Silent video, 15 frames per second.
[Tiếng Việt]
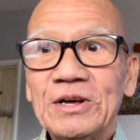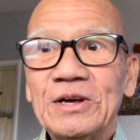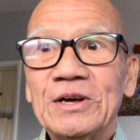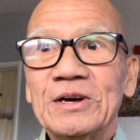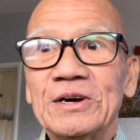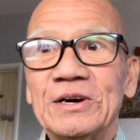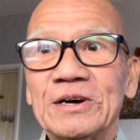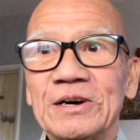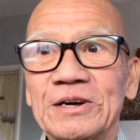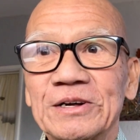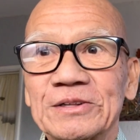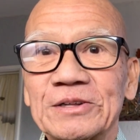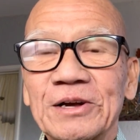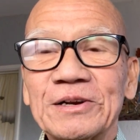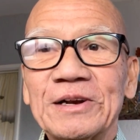à,
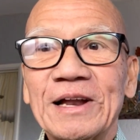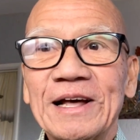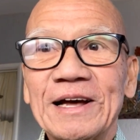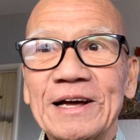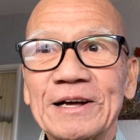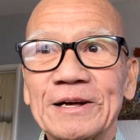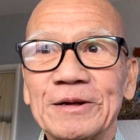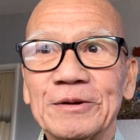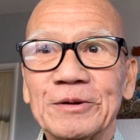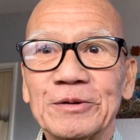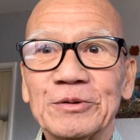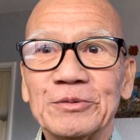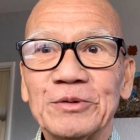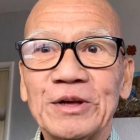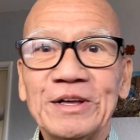tức là
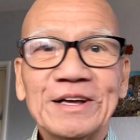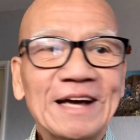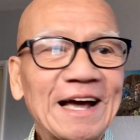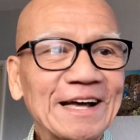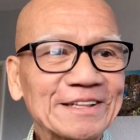vị Hà